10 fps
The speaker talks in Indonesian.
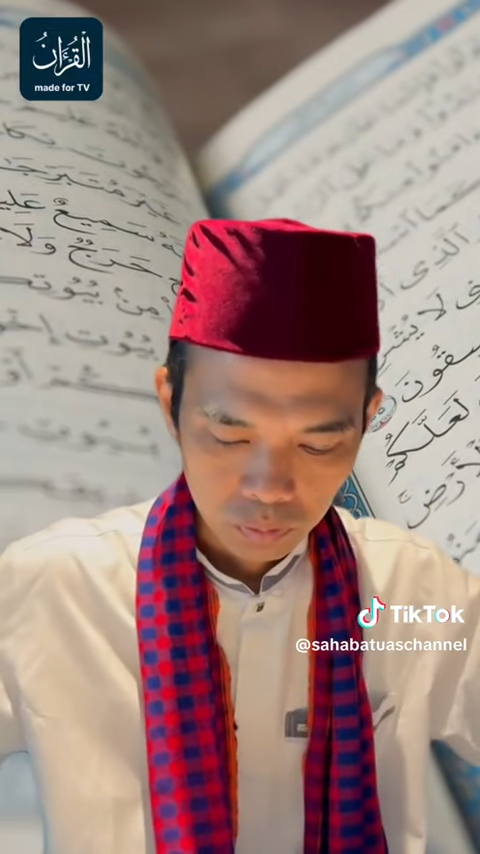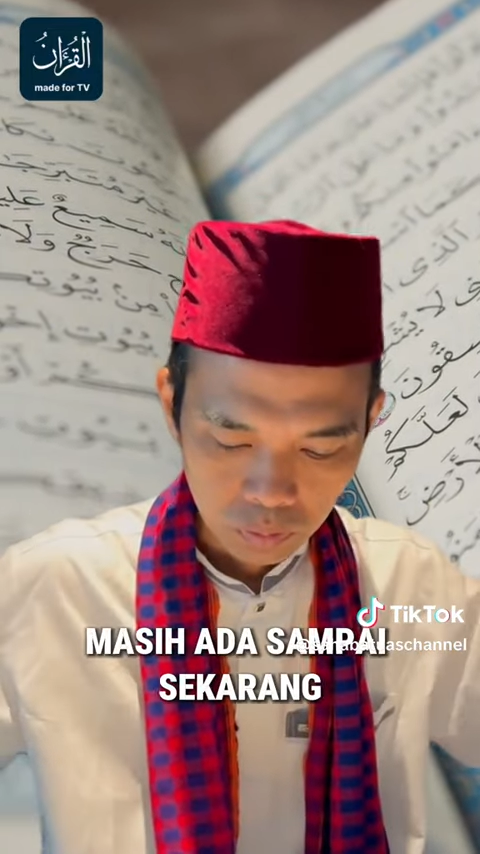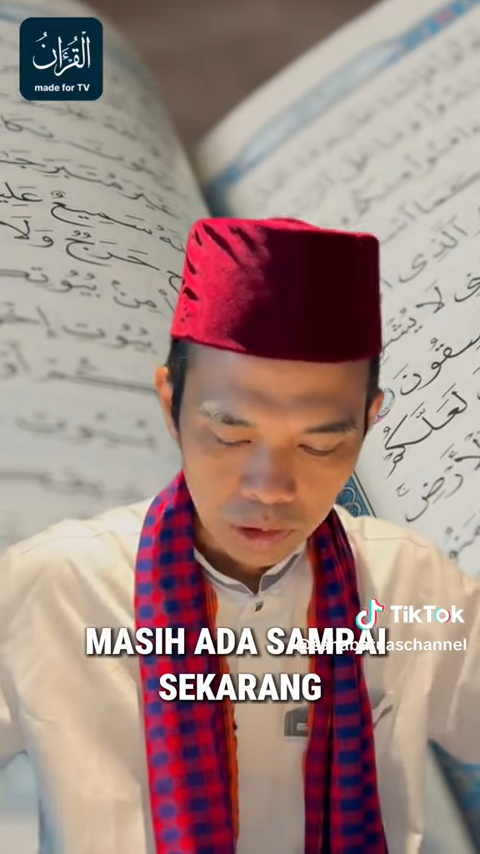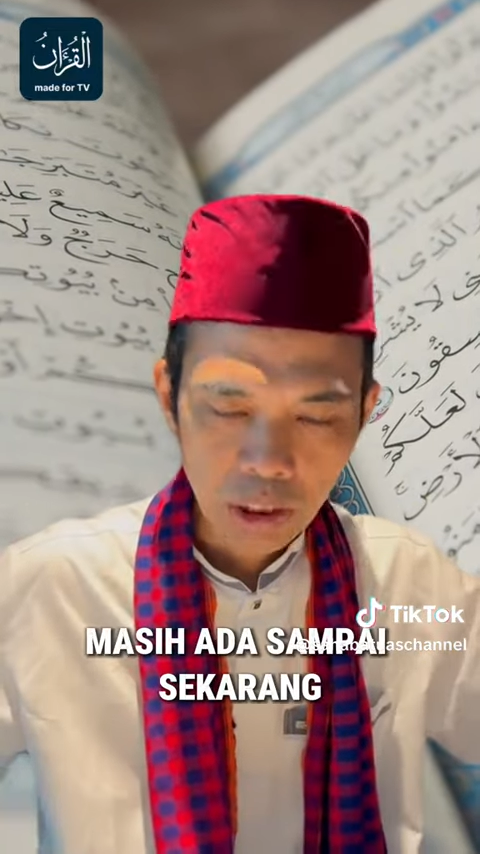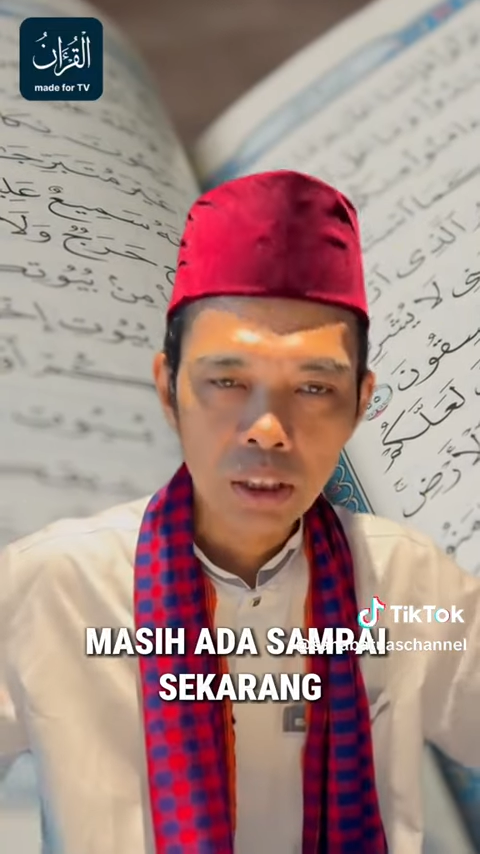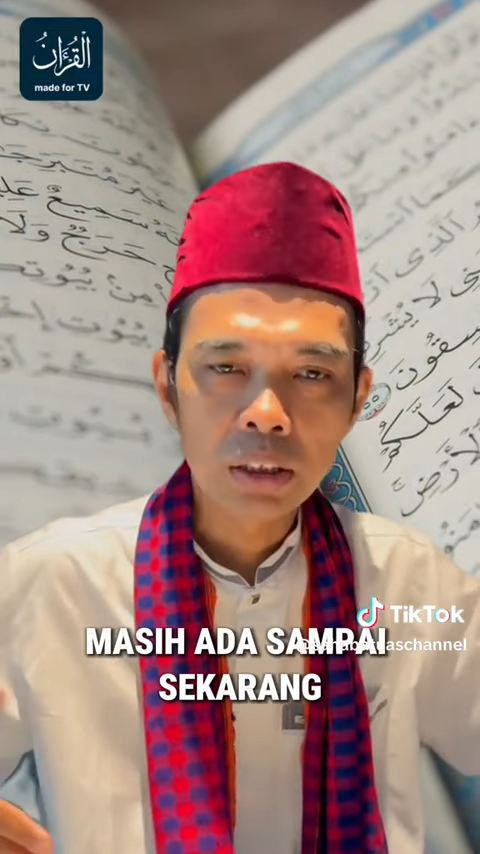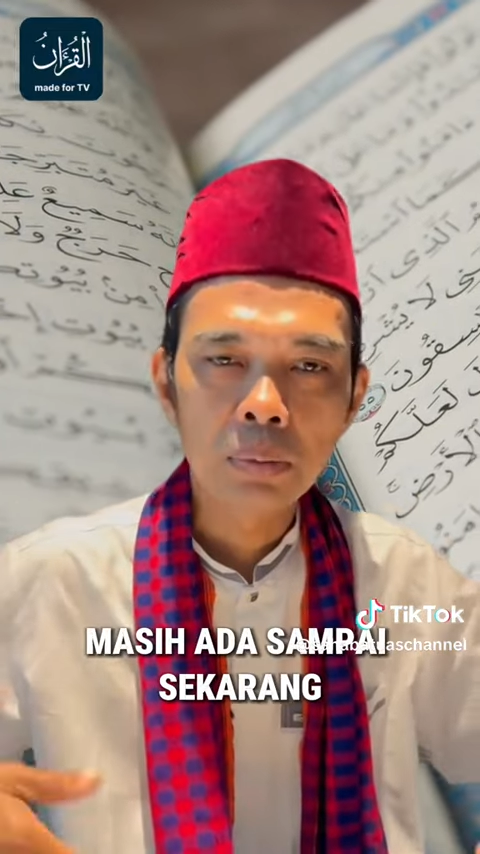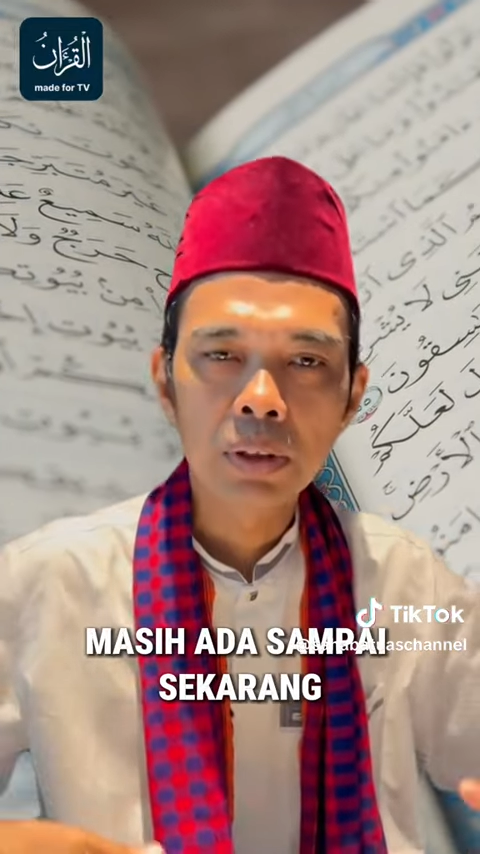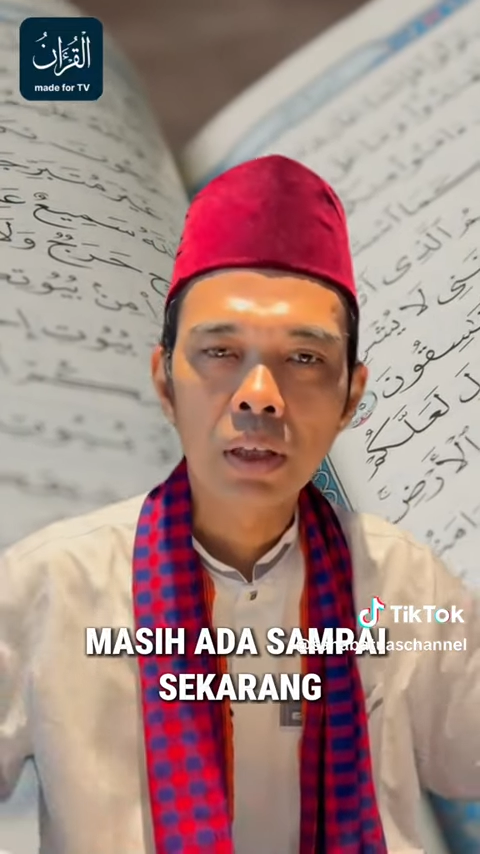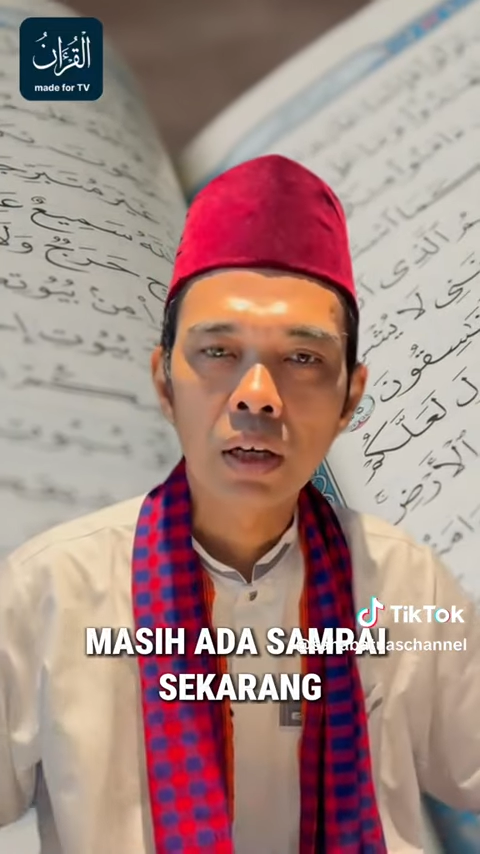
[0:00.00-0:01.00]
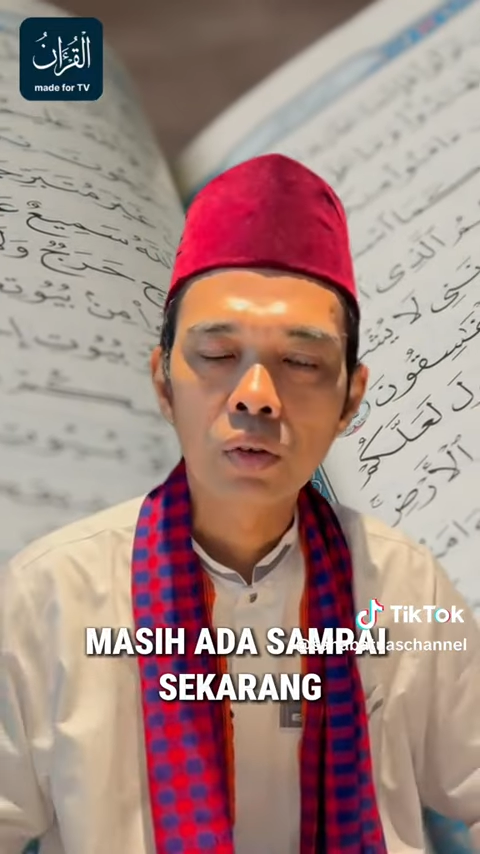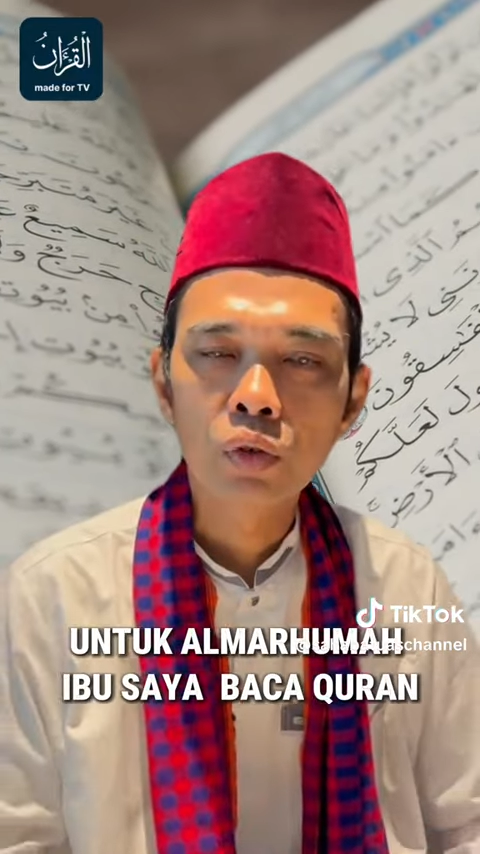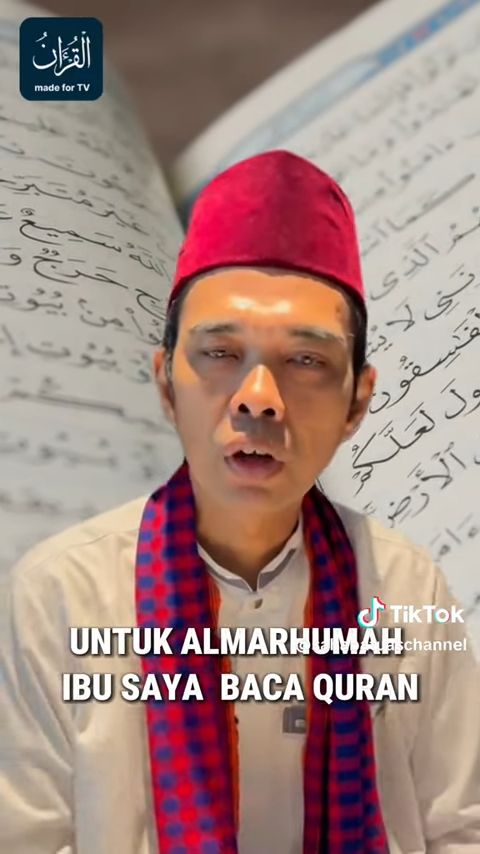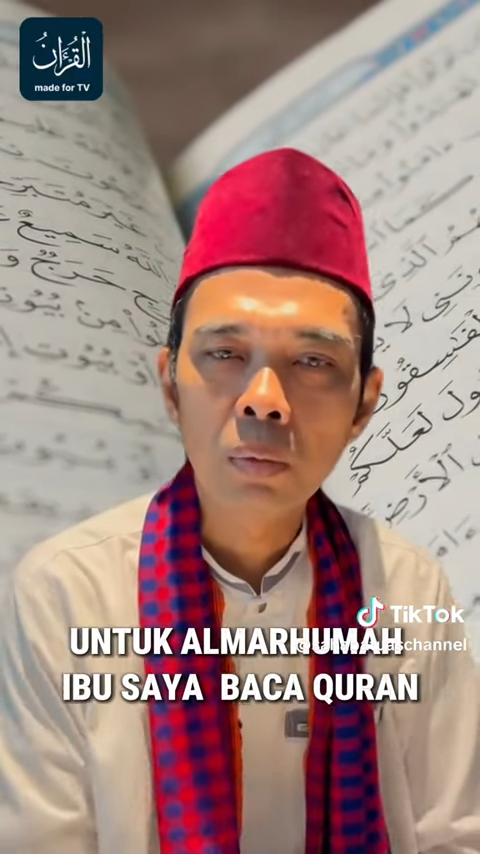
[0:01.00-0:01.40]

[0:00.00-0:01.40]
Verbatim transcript: Masih ada sampai sekarang Untuk